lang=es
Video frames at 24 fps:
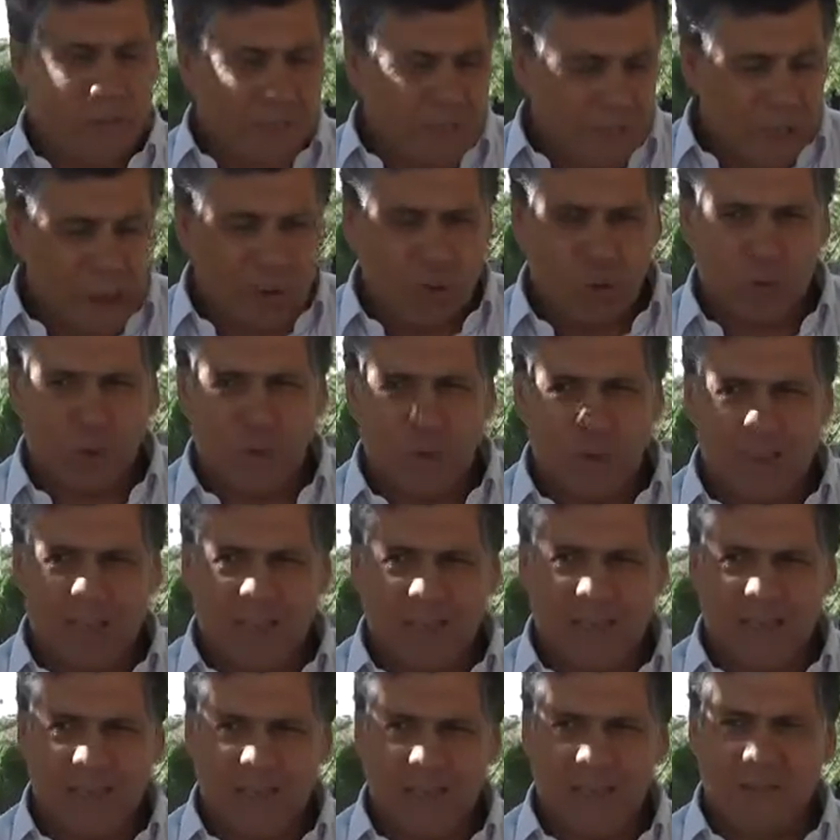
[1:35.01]
ese costo
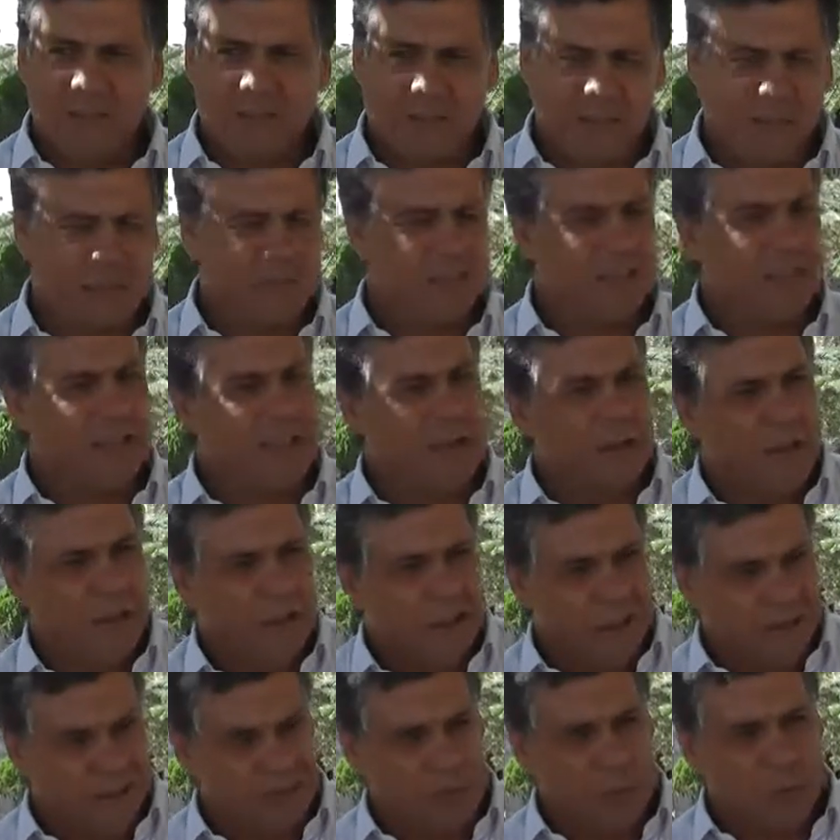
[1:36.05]
era que se le hacía
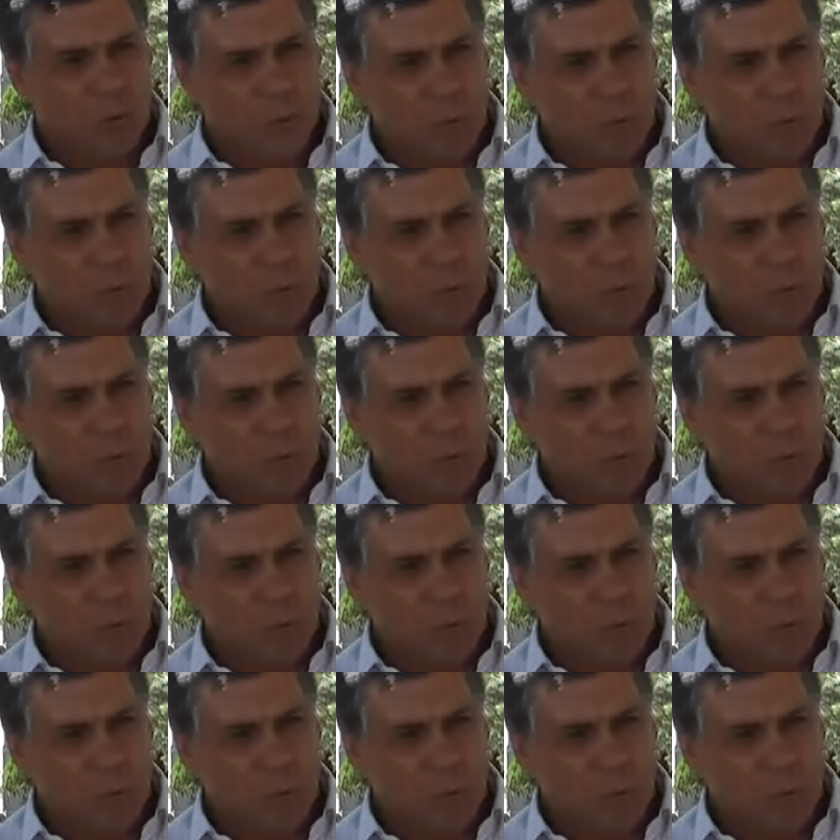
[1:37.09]
este,